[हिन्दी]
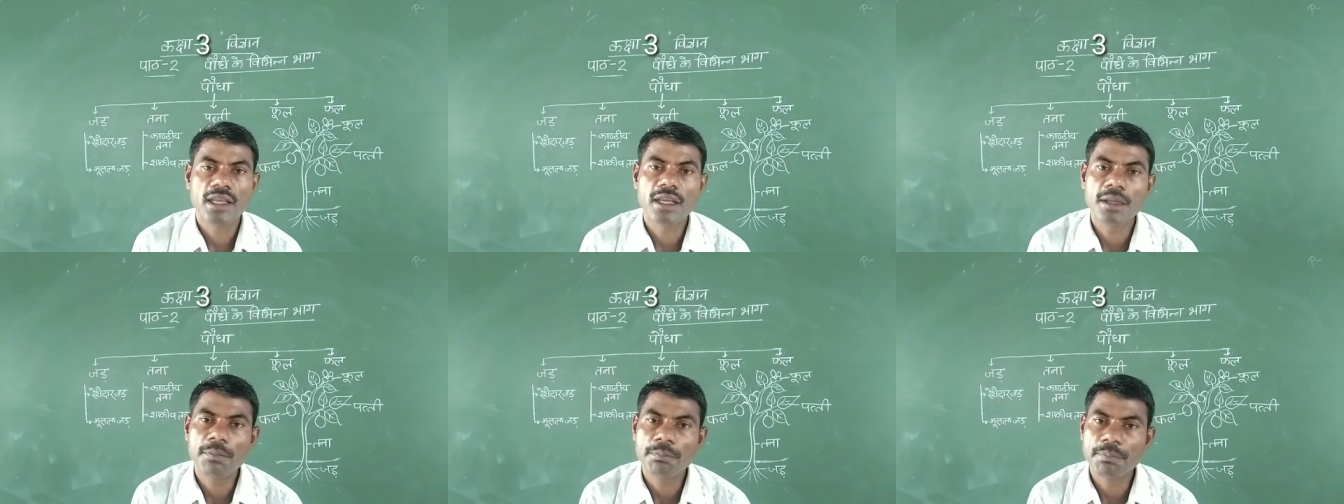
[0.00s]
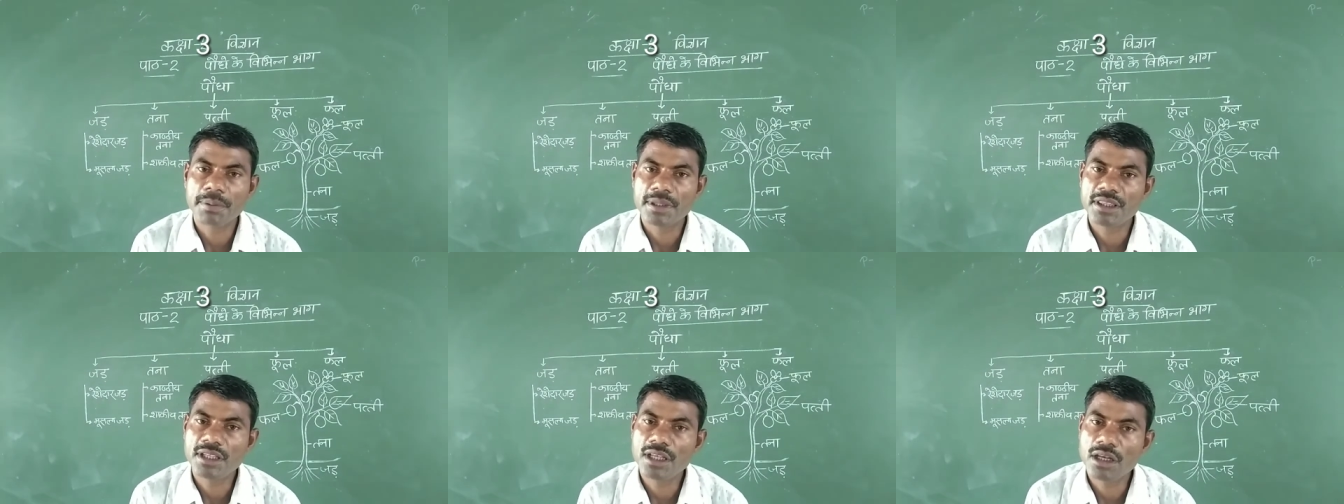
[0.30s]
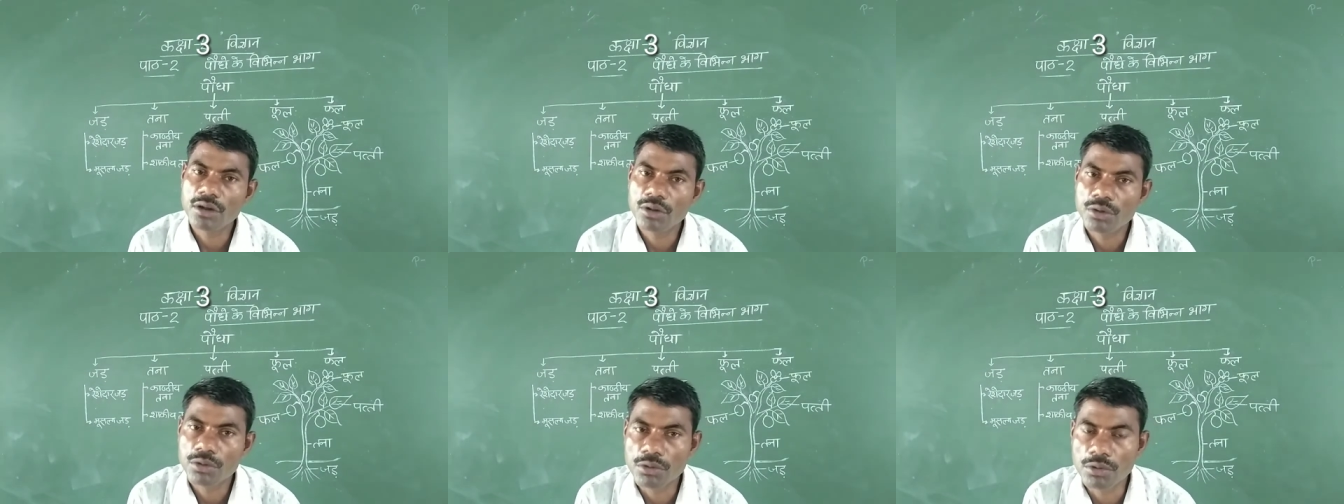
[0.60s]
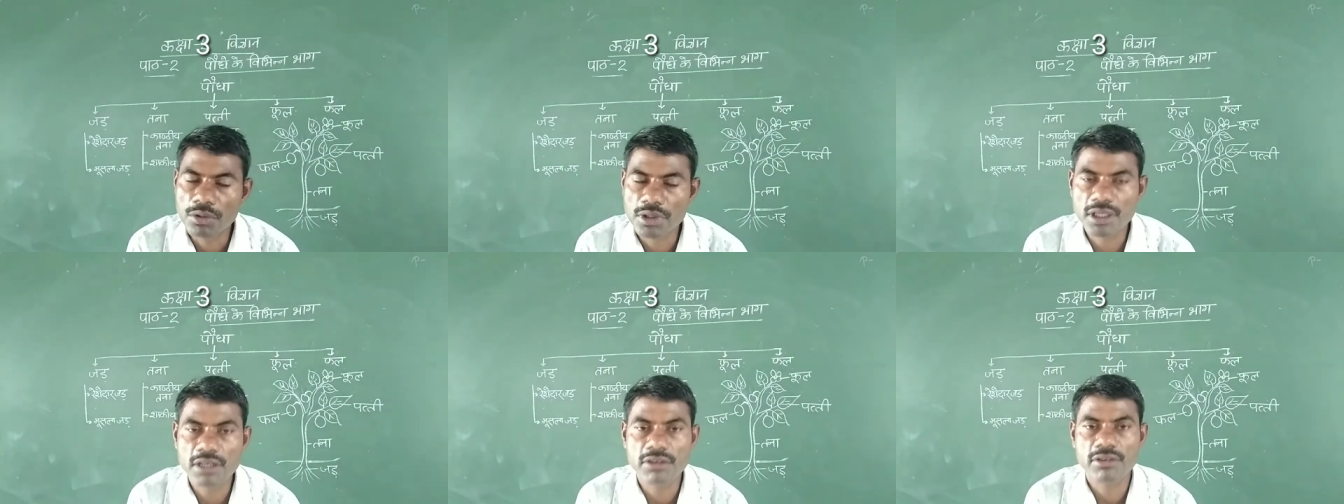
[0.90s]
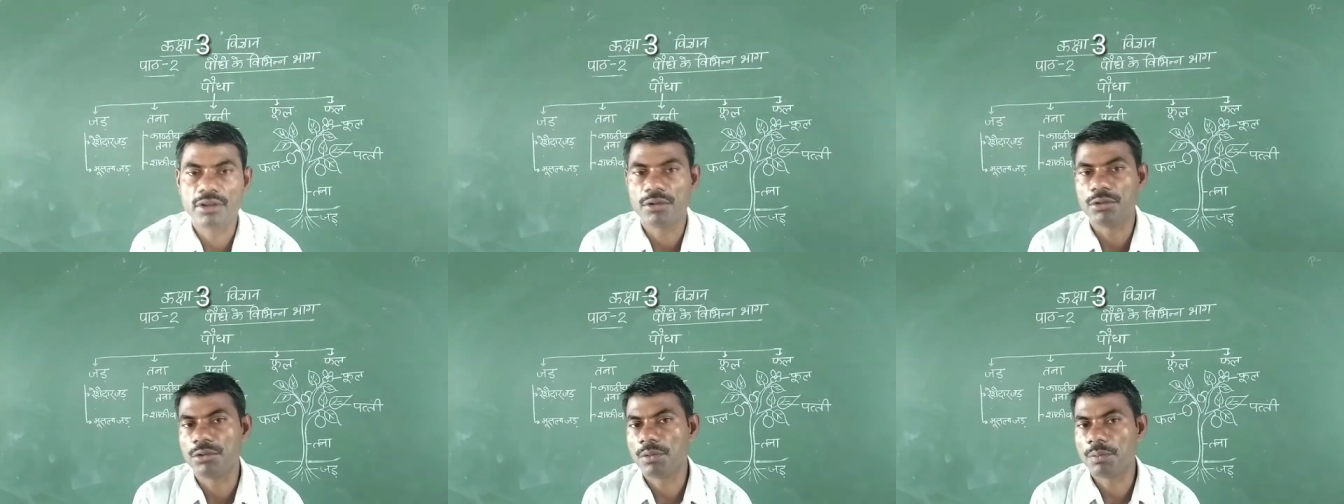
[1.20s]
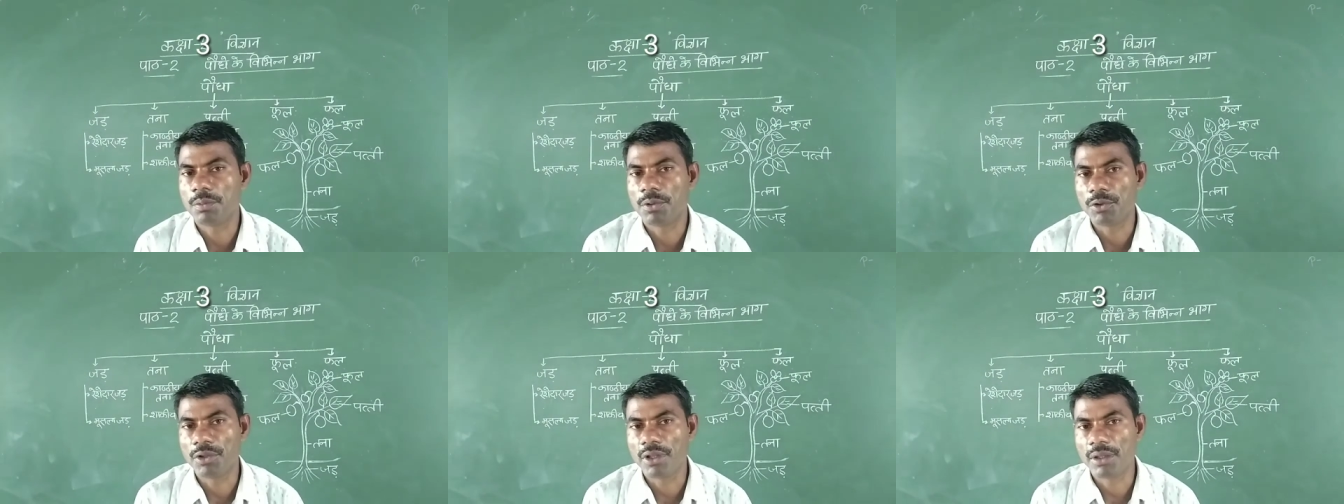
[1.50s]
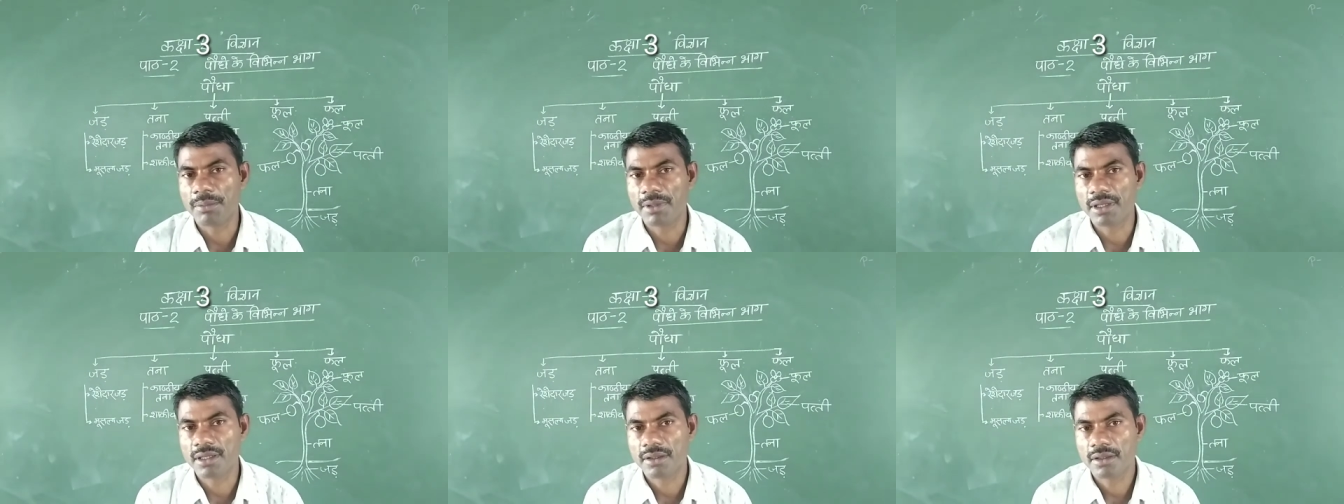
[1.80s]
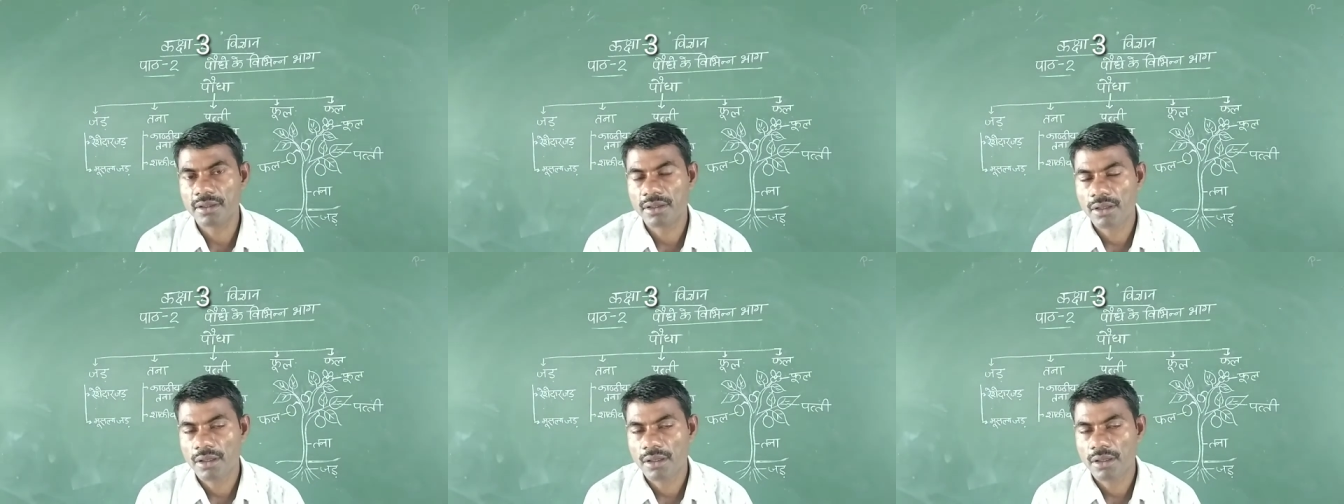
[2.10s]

लेकिन पत्तियाँ होंगी ज़रूर पौधे में